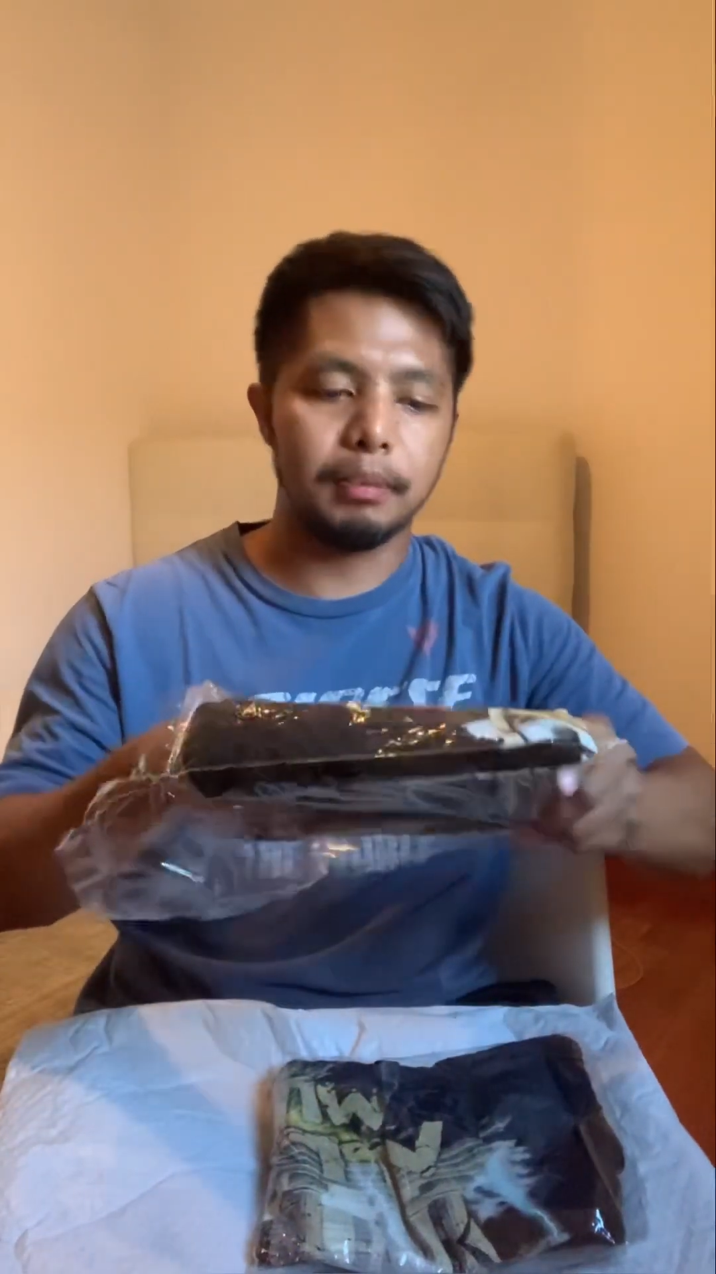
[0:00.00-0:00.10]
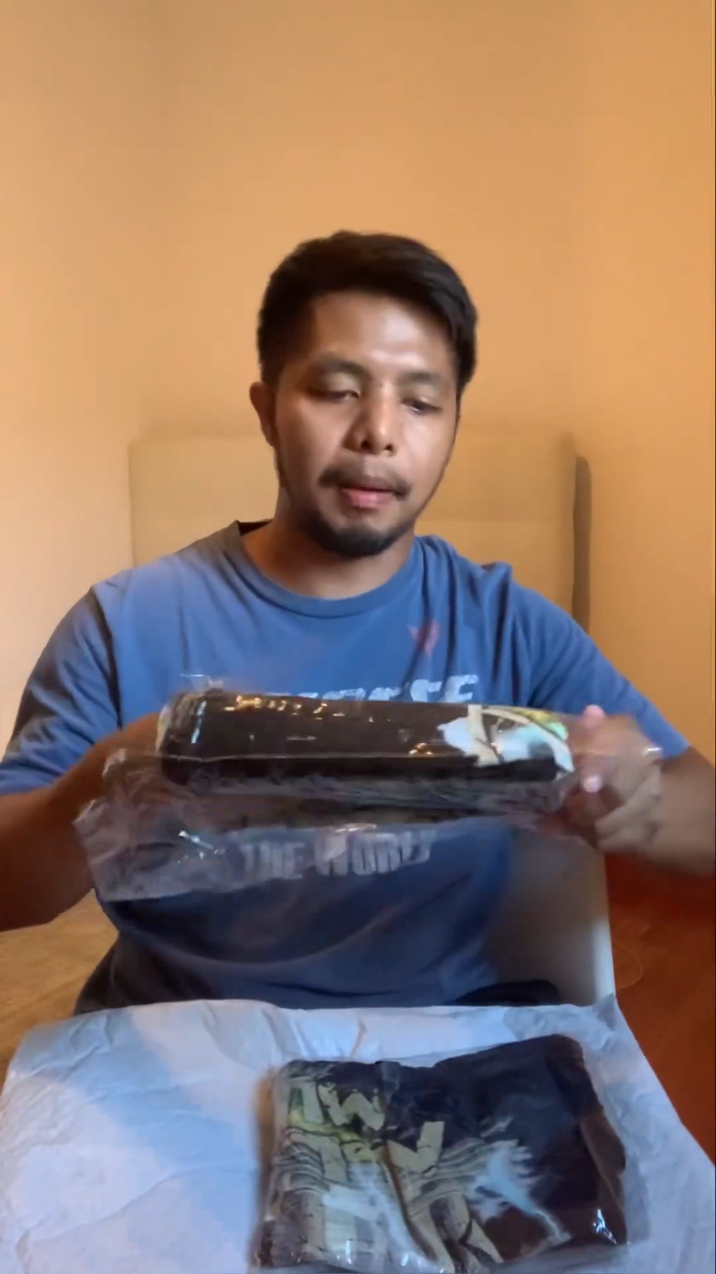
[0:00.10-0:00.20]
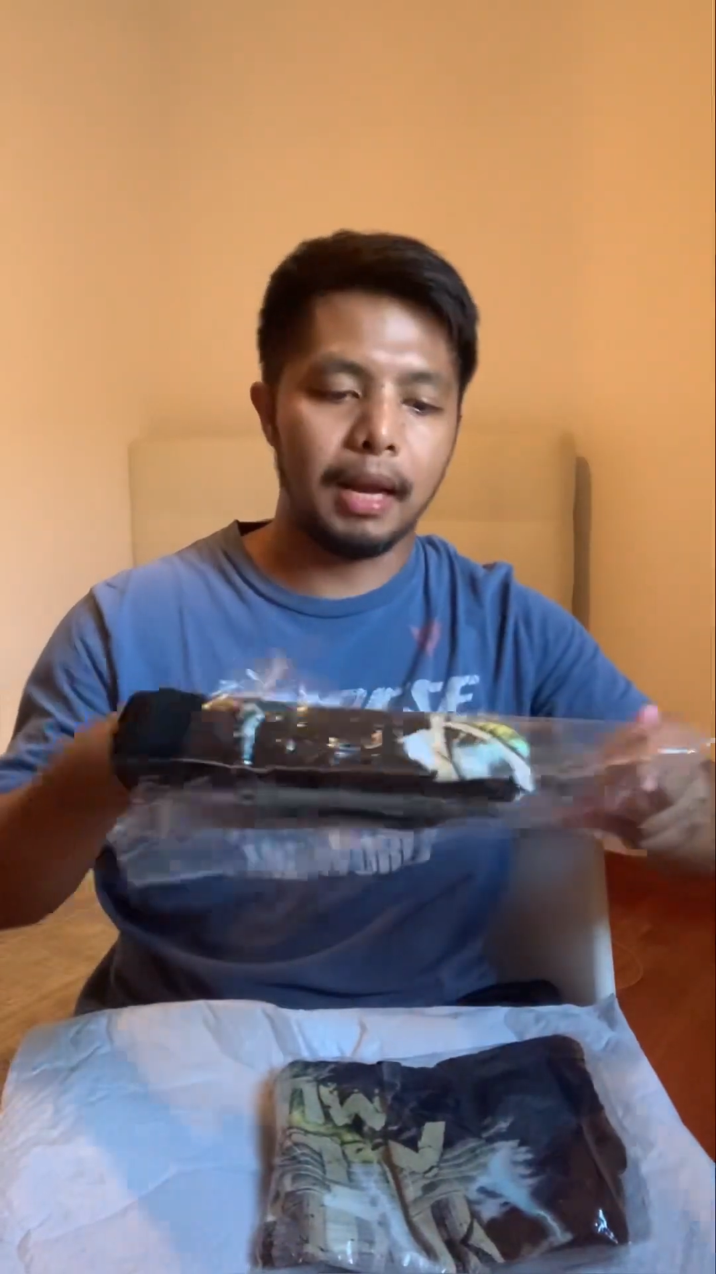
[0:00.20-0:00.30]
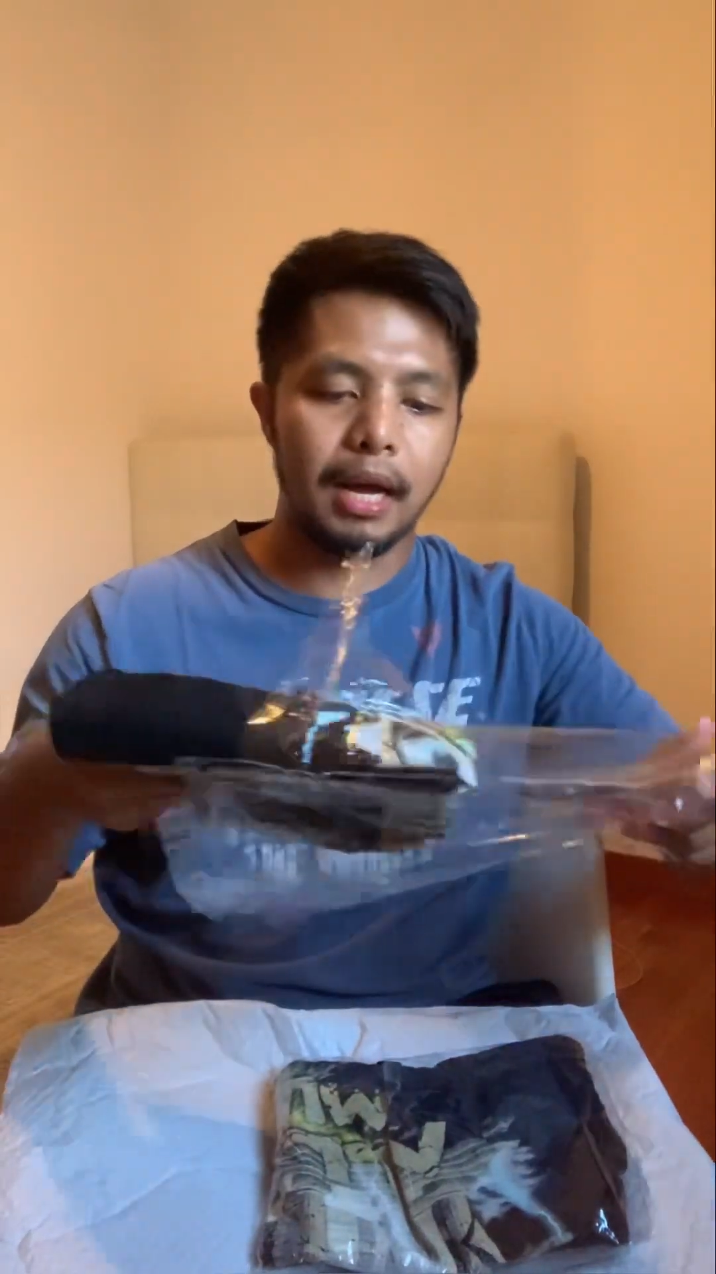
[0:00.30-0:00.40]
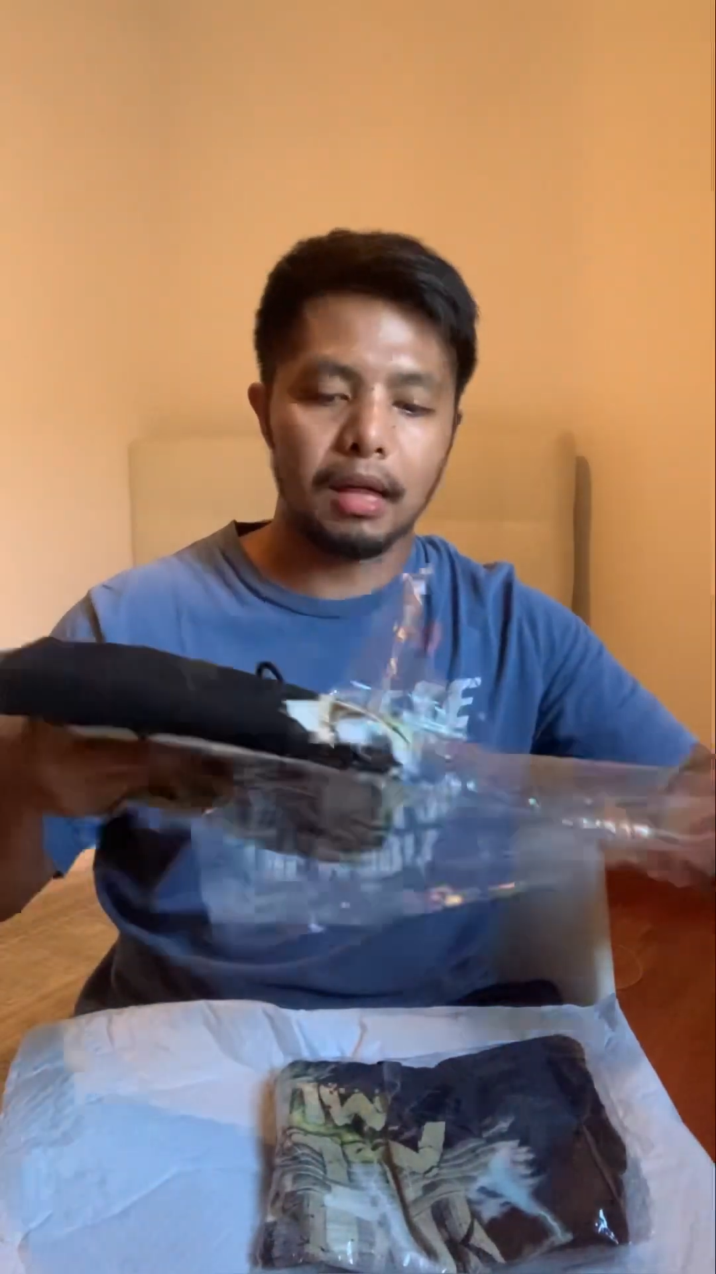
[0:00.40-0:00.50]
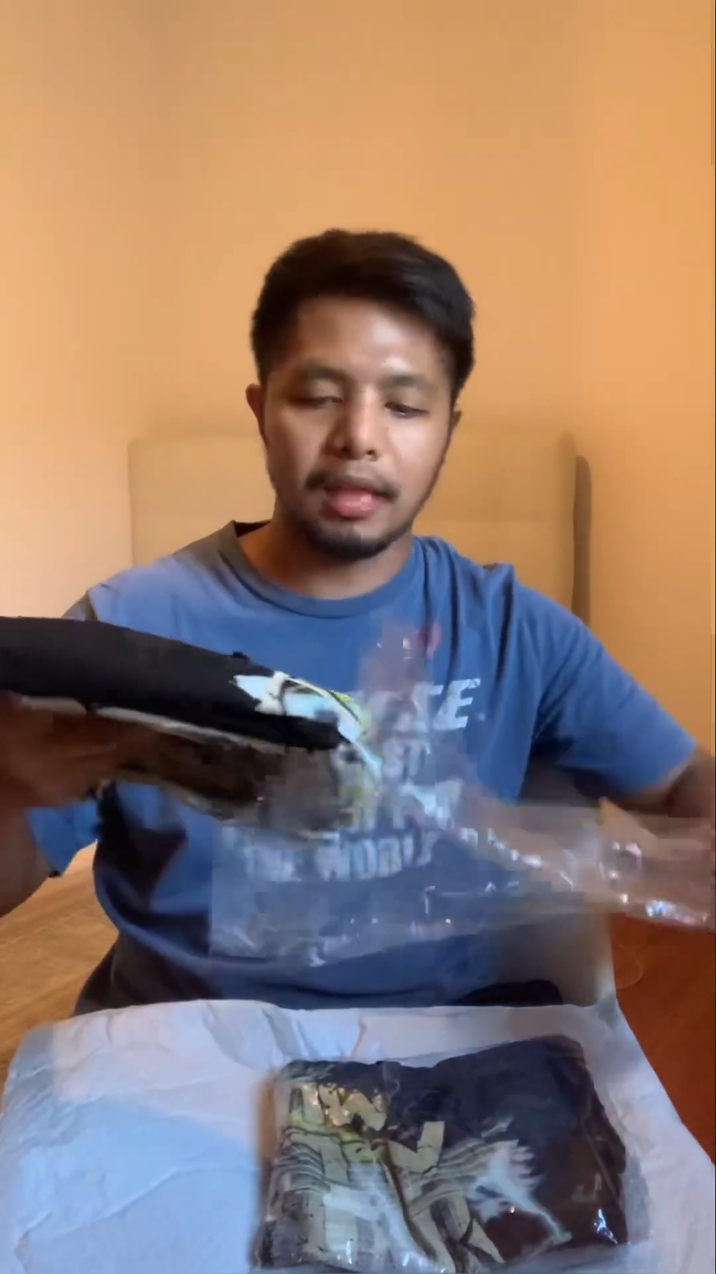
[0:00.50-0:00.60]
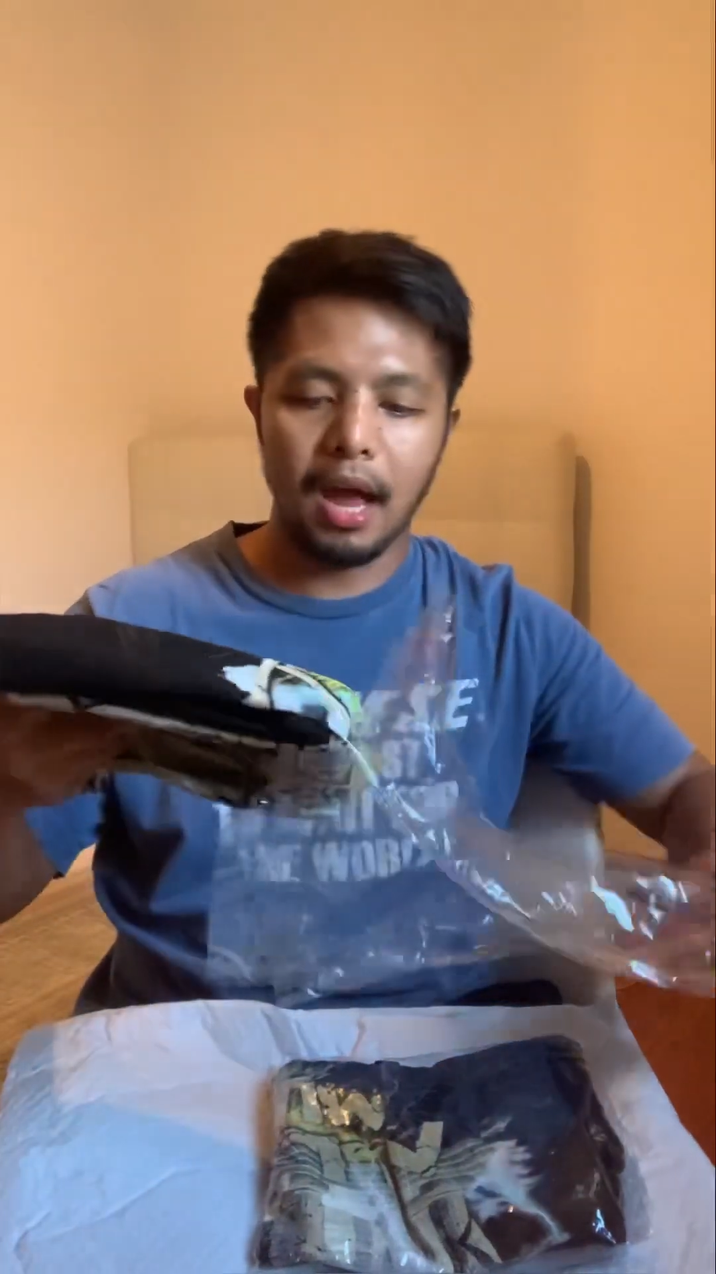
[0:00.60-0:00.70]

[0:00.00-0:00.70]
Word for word: para nga sa